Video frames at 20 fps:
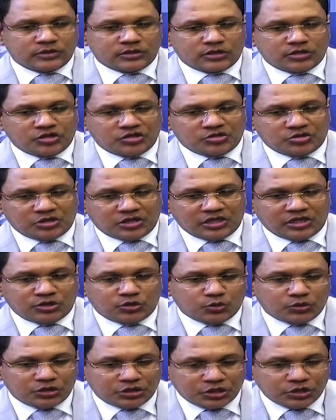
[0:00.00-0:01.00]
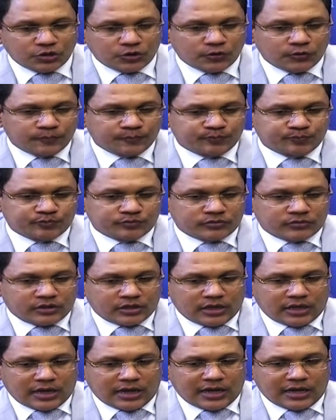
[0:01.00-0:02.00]
que usted tuiteó
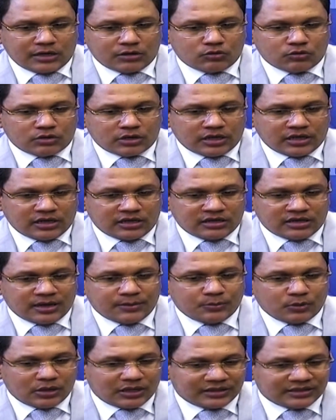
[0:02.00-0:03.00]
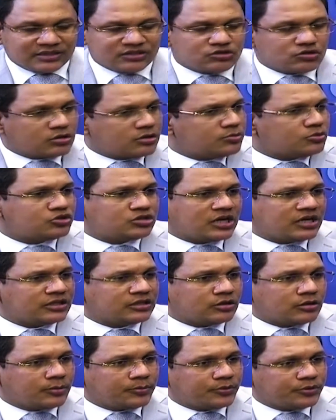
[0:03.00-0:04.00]
algo que llamó la atención y mucha
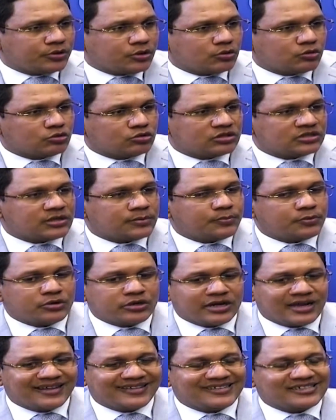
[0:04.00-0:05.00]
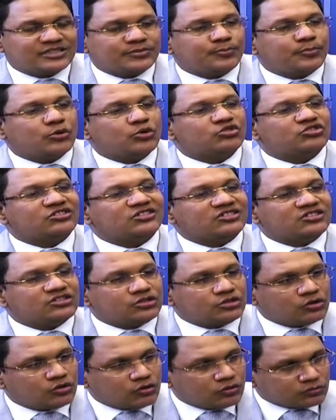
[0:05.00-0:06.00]
gente lo apoyó, que usted se ponía a
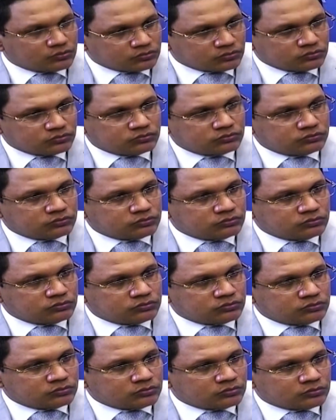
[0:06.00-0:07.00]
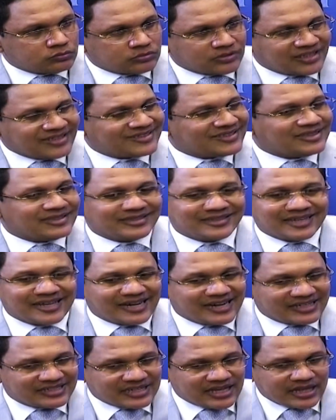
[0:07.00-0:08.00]
disposición
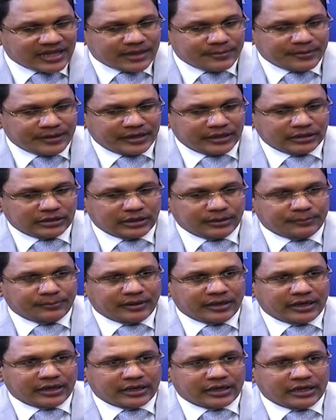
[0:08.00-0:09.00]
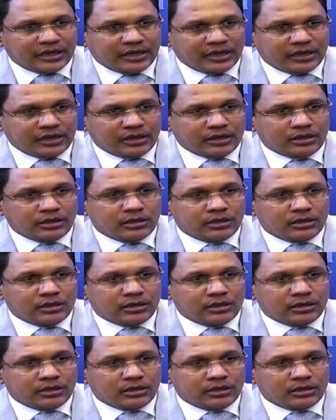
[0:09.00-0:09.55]
desinteresadamente para que,